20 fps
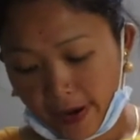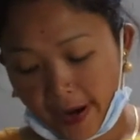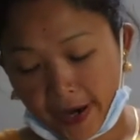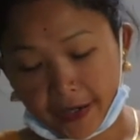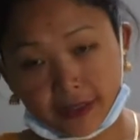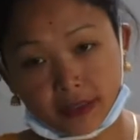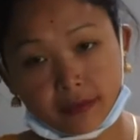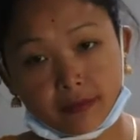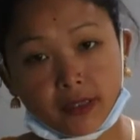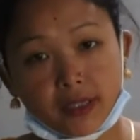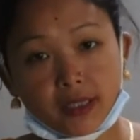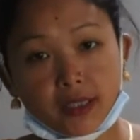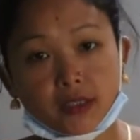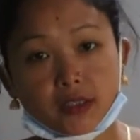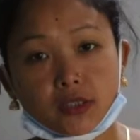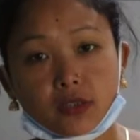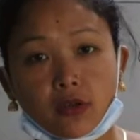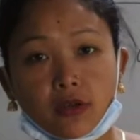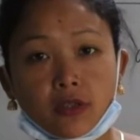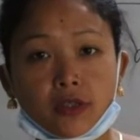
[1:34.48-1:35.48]

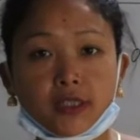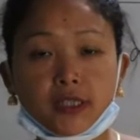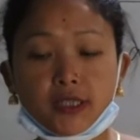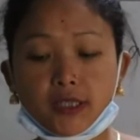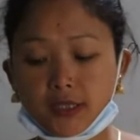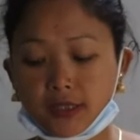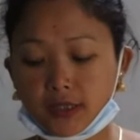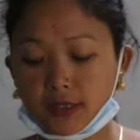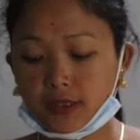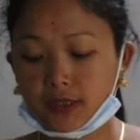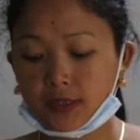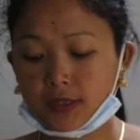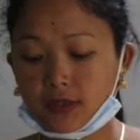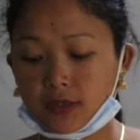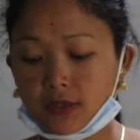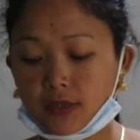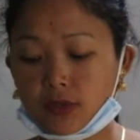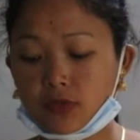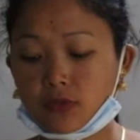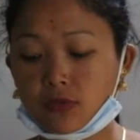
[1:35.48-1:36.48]
एनिमल्स और थिंग्स
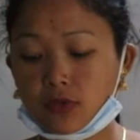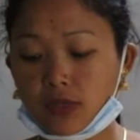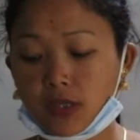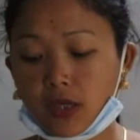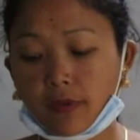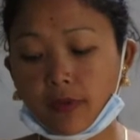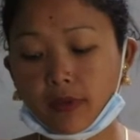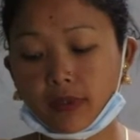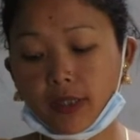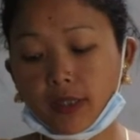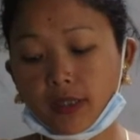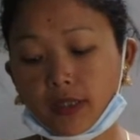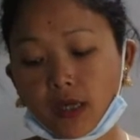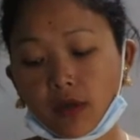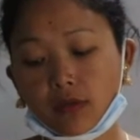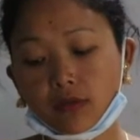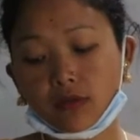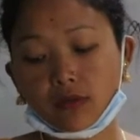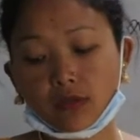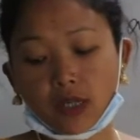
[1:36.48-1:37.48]
इसको क्या बोलता है
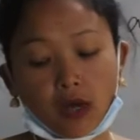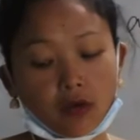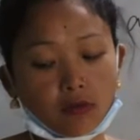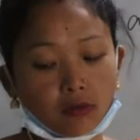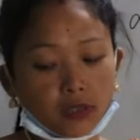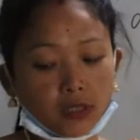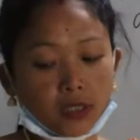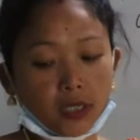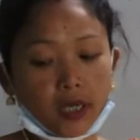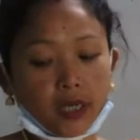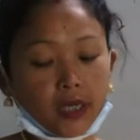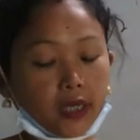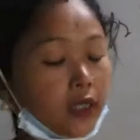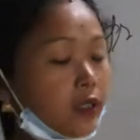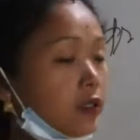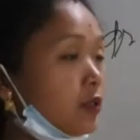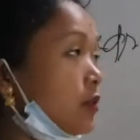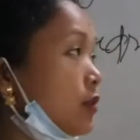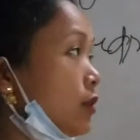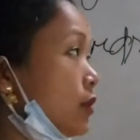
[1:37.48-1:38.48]
नाउन तो नाउन क्या है
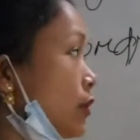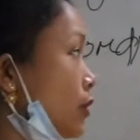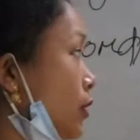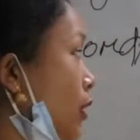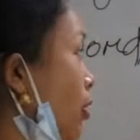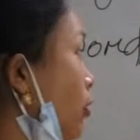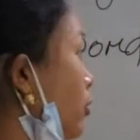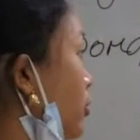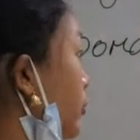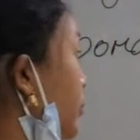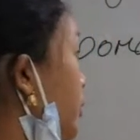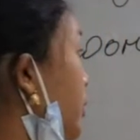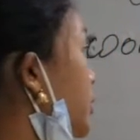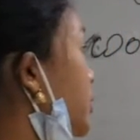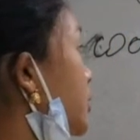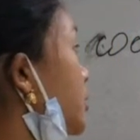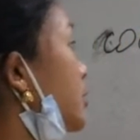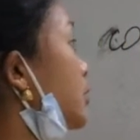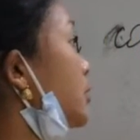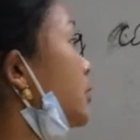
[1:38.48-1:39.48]
नाउन
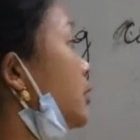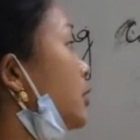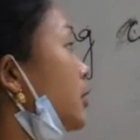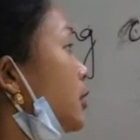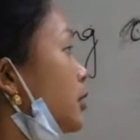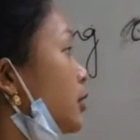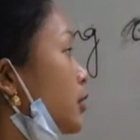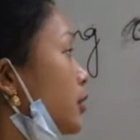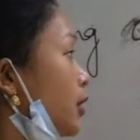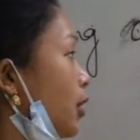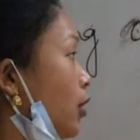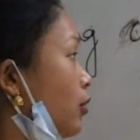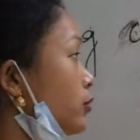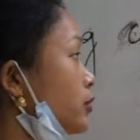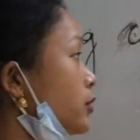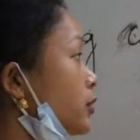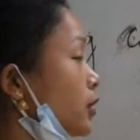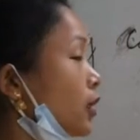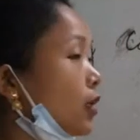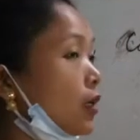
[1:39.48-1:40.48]
मीन्स
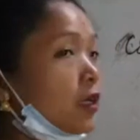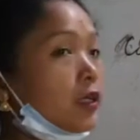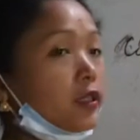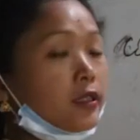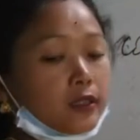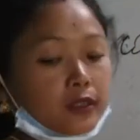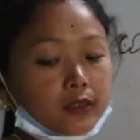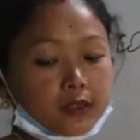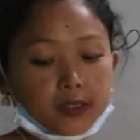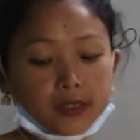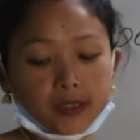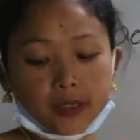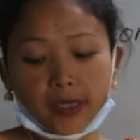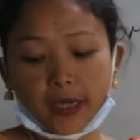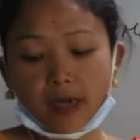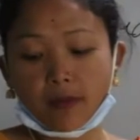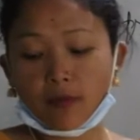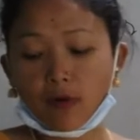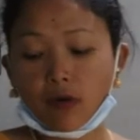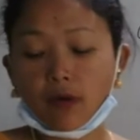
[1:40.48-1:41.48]
नाउंस और द
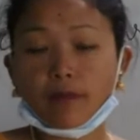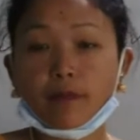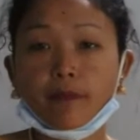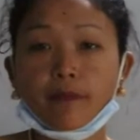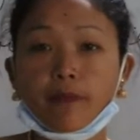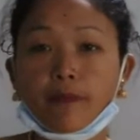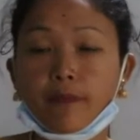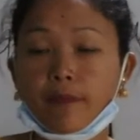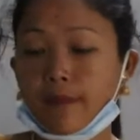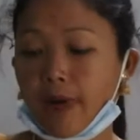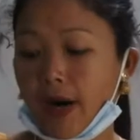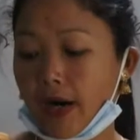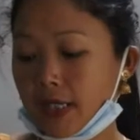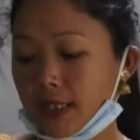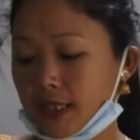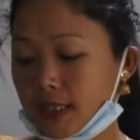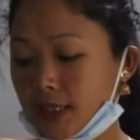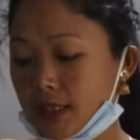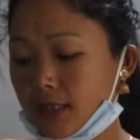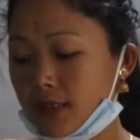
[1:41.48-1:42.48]
नेम ऑफ
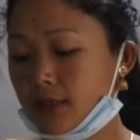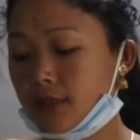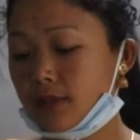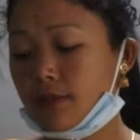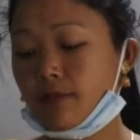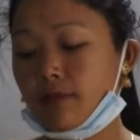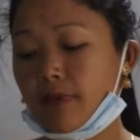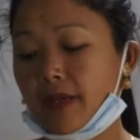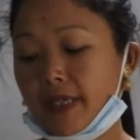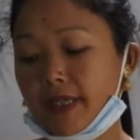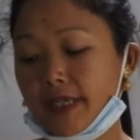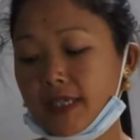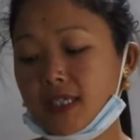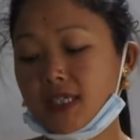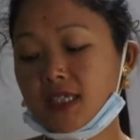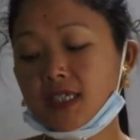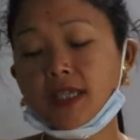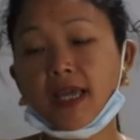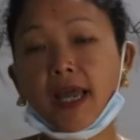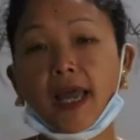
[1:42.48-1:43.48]
पर्सन
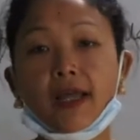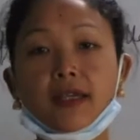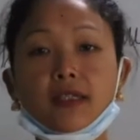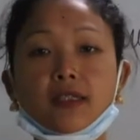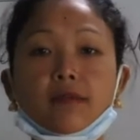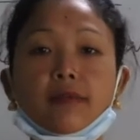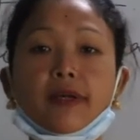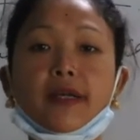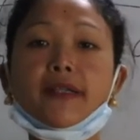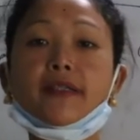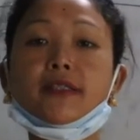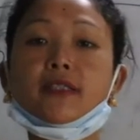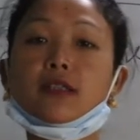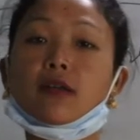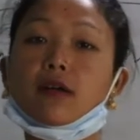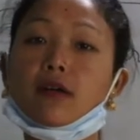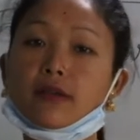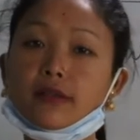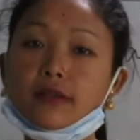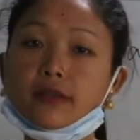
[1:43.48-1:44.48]
प्लेस एनिमल्स
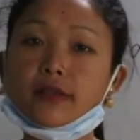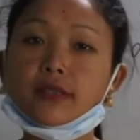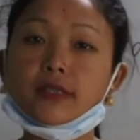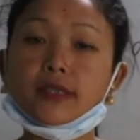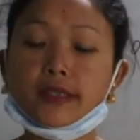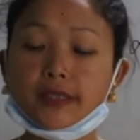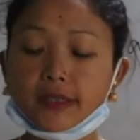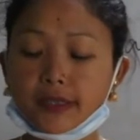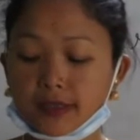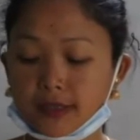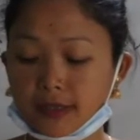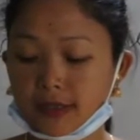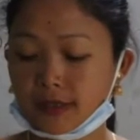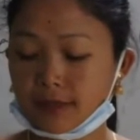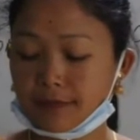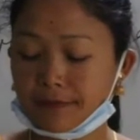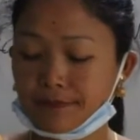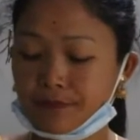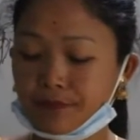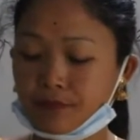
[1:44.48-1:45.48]
और
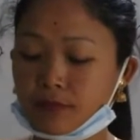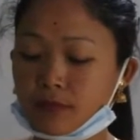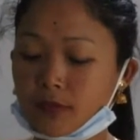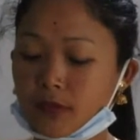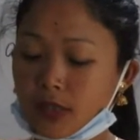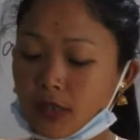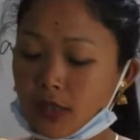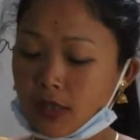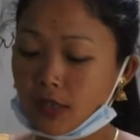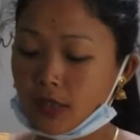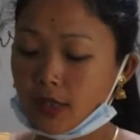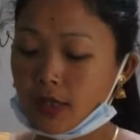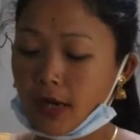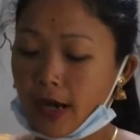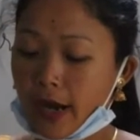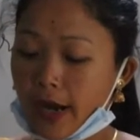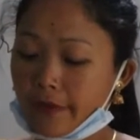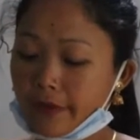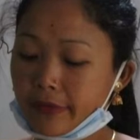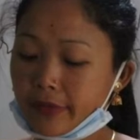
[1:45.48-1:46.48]
थिंग्स
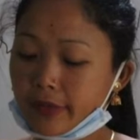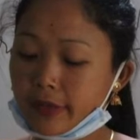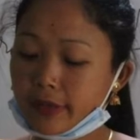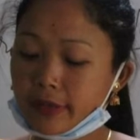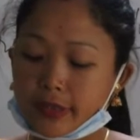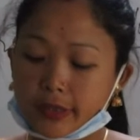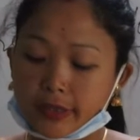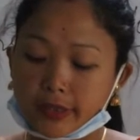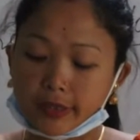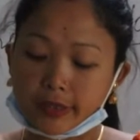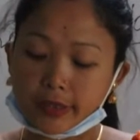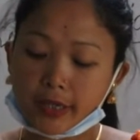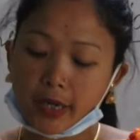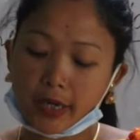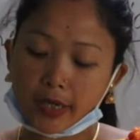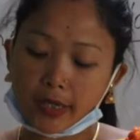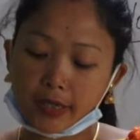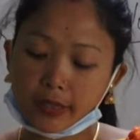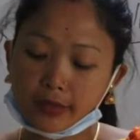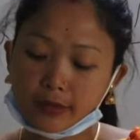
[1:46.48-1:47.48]
अभी क्या
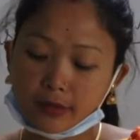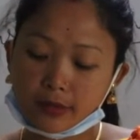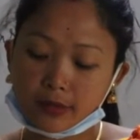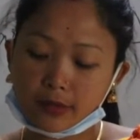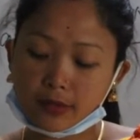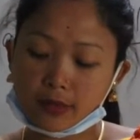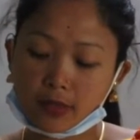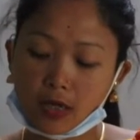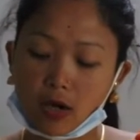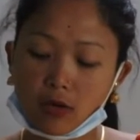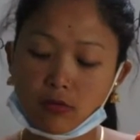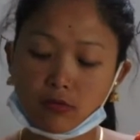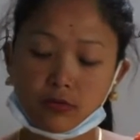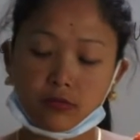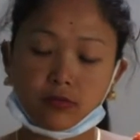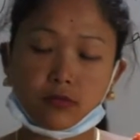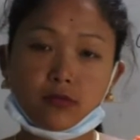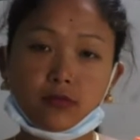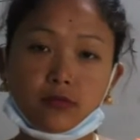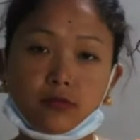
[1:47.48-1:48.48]
है
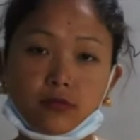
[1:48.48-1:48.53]
नाउन